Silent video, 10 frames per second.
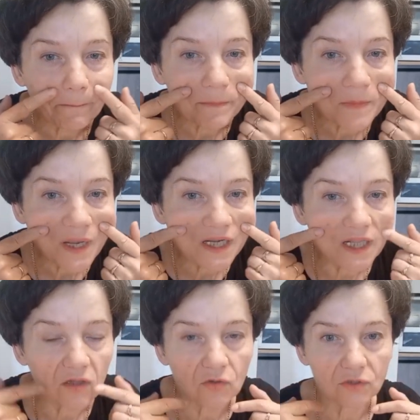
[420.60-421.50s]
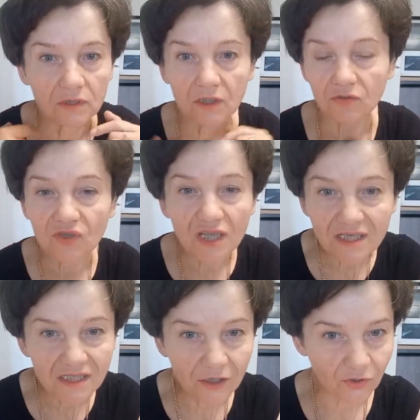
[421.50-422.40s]
наколоть. Но я не
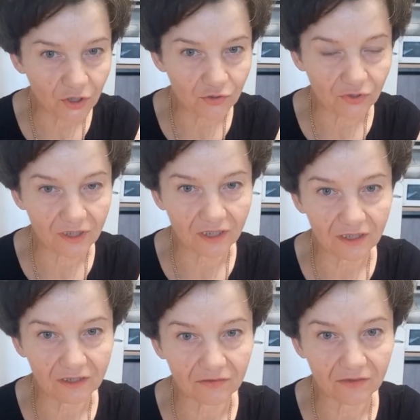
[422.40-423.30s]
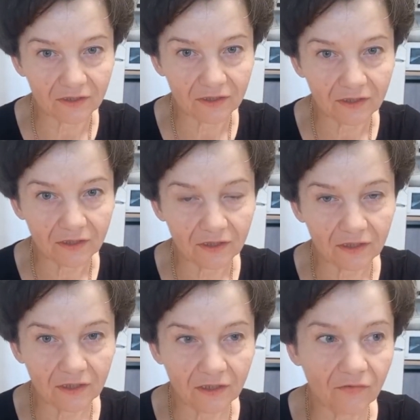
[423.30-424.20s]
знаю, хочу ли я этого.
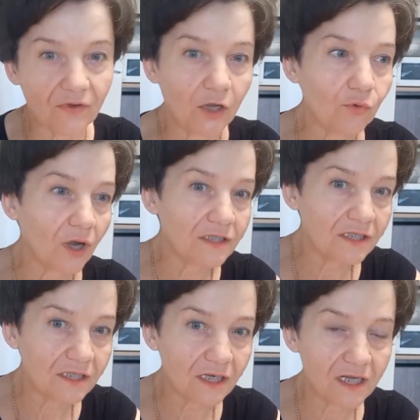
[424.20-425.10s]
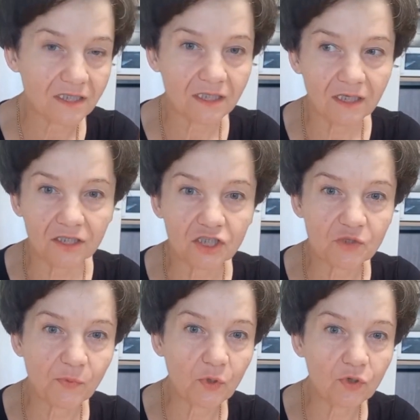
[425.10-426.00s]
Вколю один раз, через
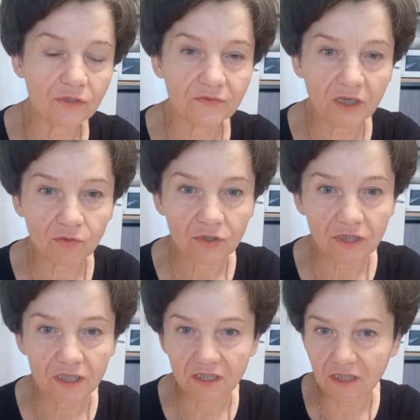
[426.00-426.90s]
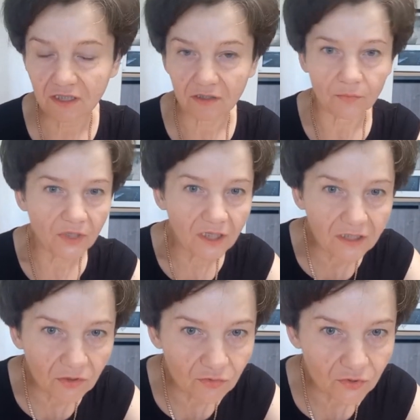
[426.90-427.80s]
полгода второй, третий. Это... Мне
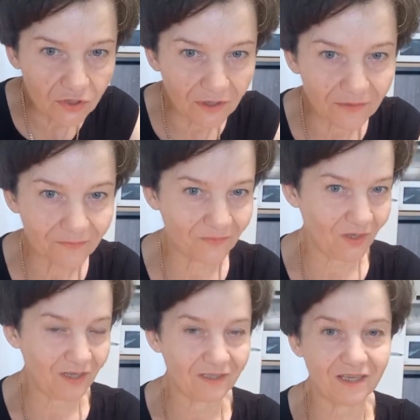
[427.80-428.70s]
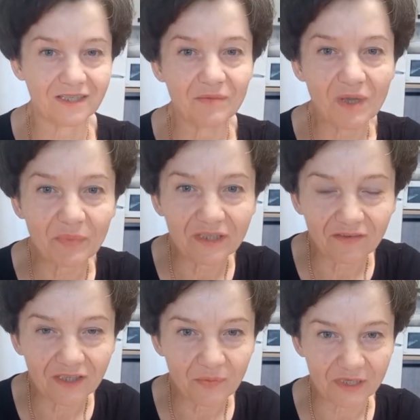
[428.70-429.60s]
это нужно? Нет, я самый
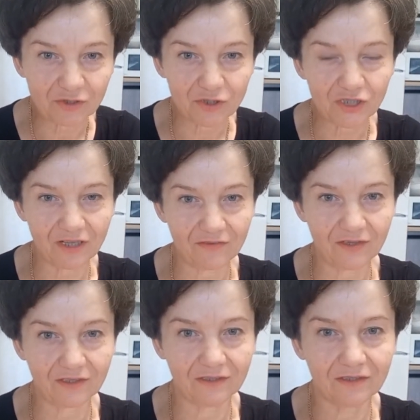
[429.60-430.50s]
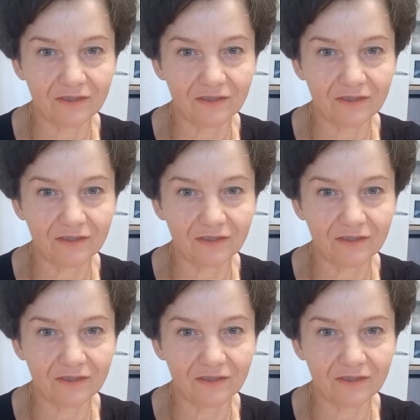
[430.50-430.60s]
обыкновенный простой человек.